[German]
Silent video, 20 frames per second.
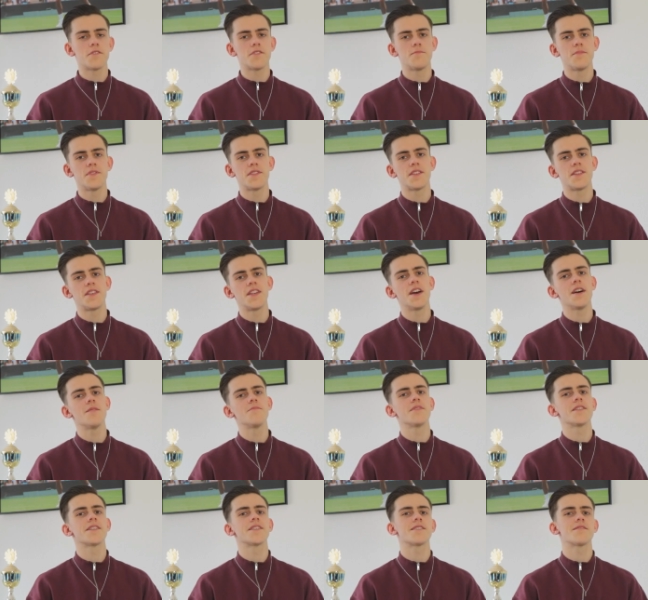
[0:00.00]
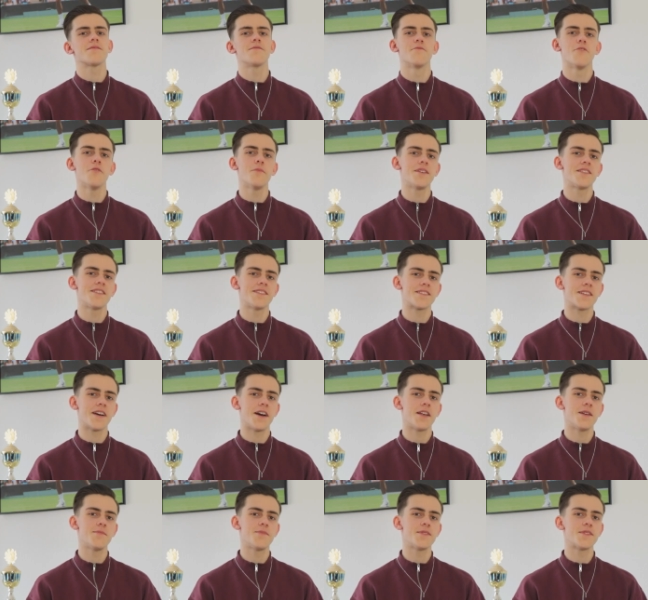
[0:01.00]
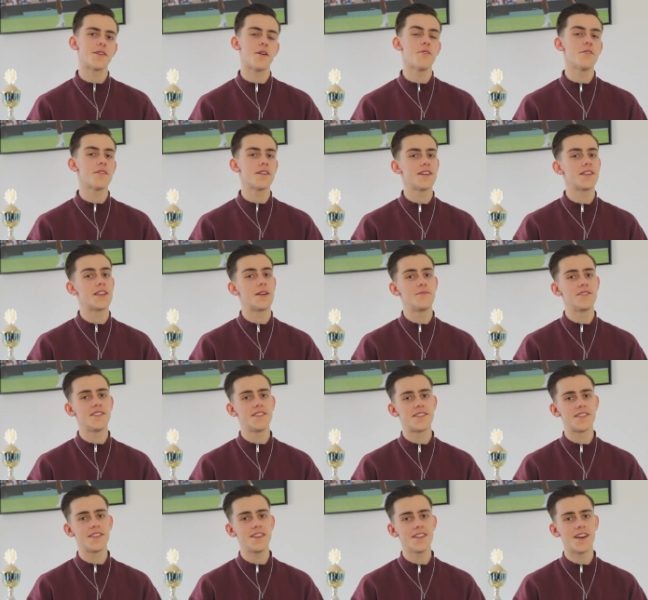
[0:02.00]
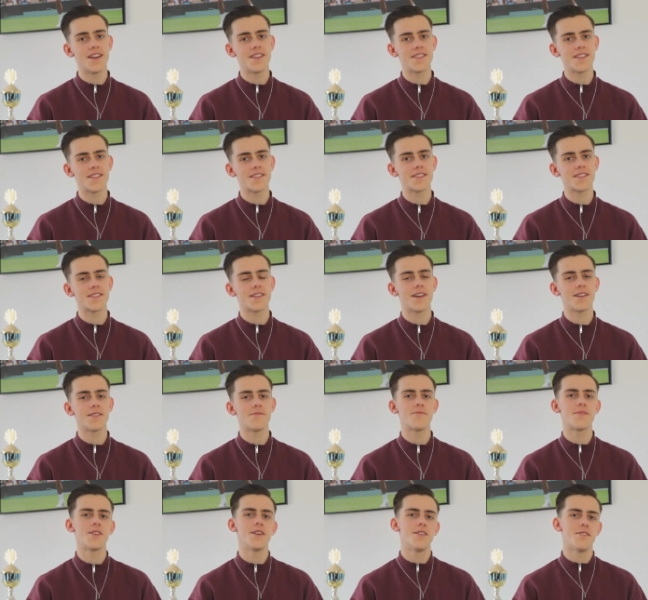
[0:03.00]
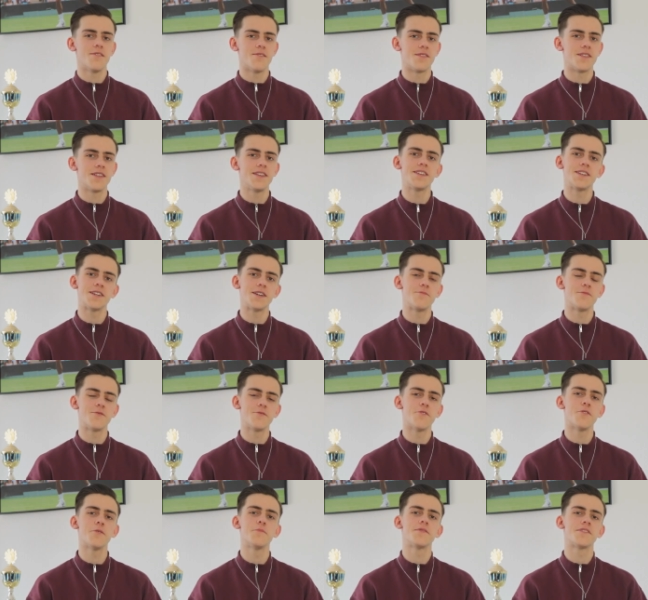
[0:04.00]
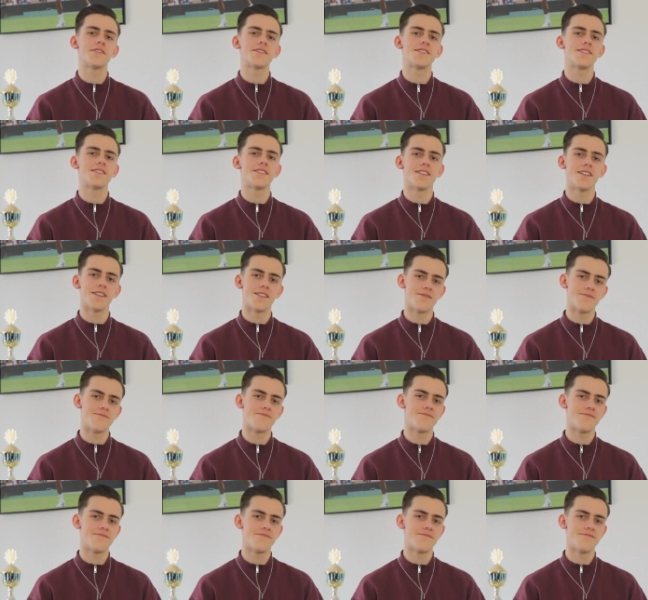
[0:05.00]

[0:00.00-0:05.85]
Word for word: konnte euch ein bisschen näher bringen, wo man jetzt Cannabis auch in der Medizin einsetzen kann und nicht eben nur um sich... Äh